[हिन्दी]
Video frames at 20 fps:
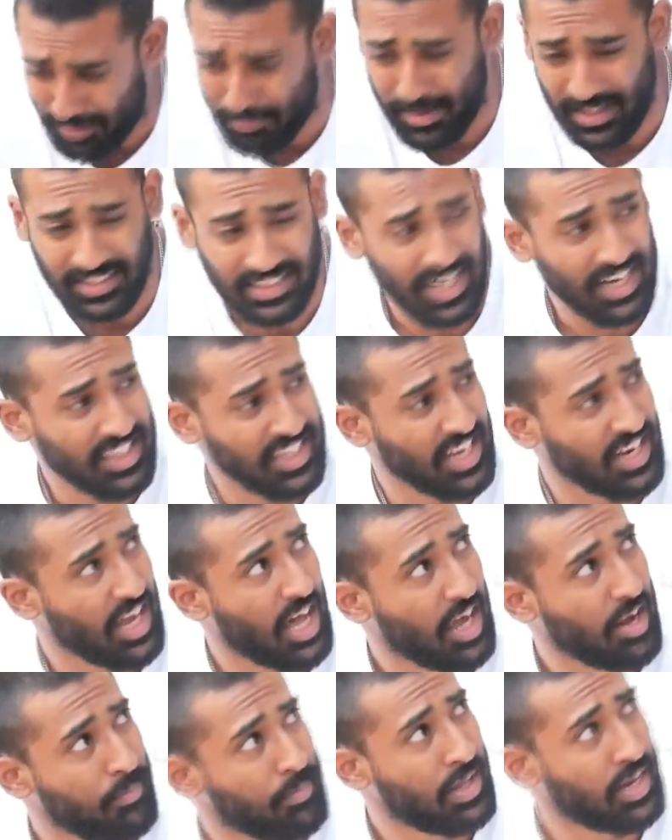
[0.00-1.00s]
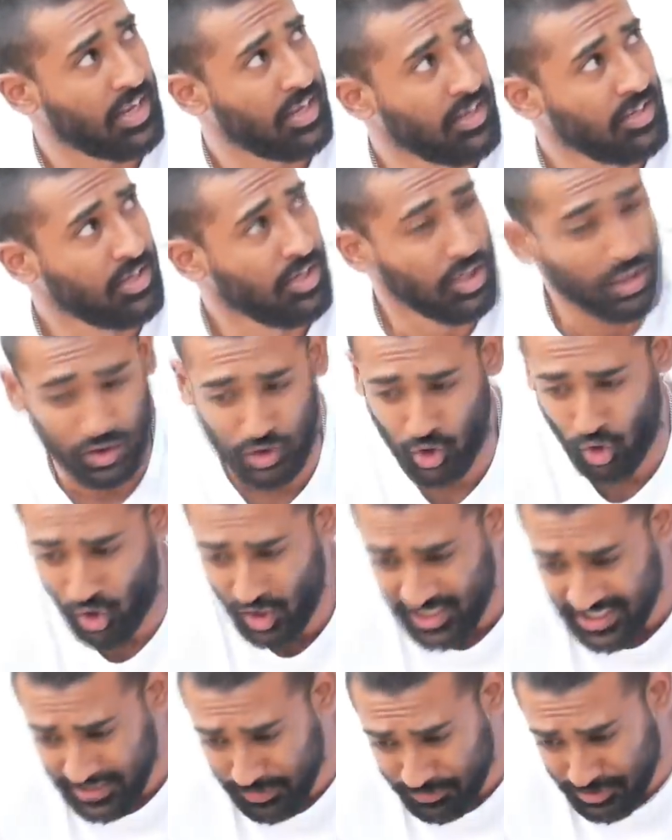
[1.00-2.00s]
बर्बाद कर दिया ना अरे मेरी
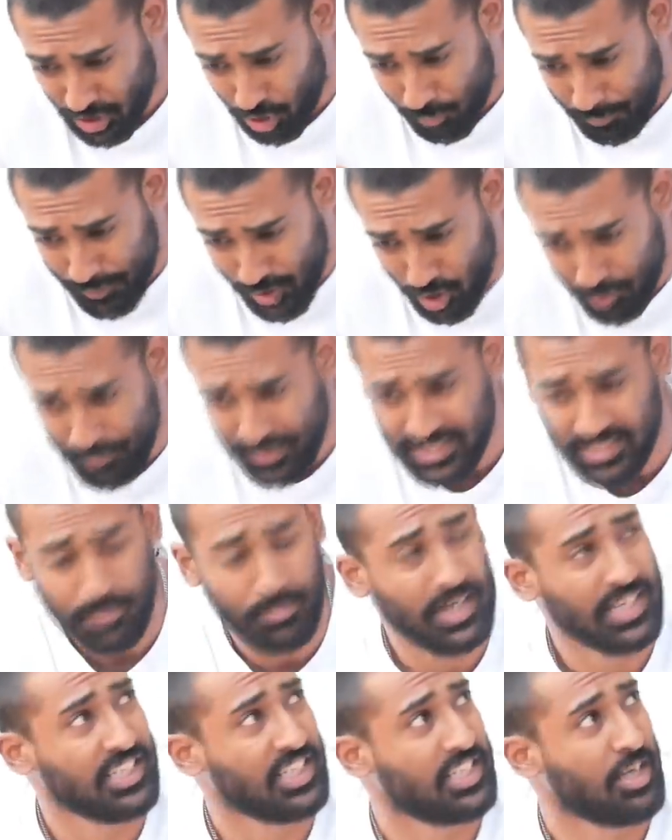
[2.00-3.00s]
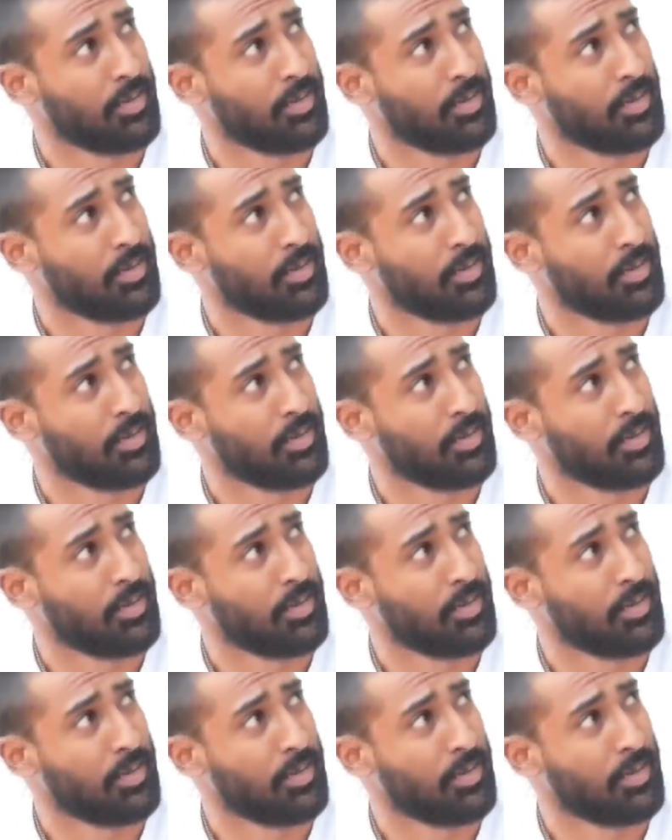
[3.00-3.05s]
छोटे जब से रुपये रुपये जमा ऐसा